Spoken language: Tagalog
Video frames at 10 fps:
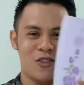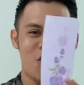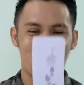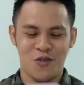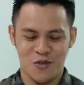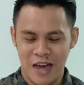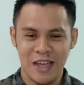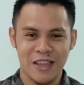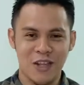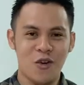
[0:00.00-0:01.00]
to.
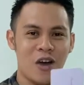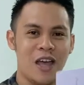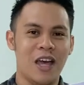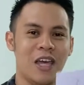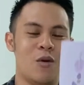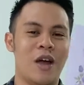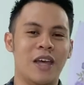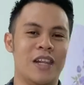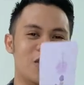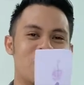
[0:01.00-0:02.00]
Kahit ano kayang
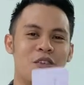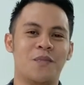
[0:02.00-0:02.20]
hiwain nito.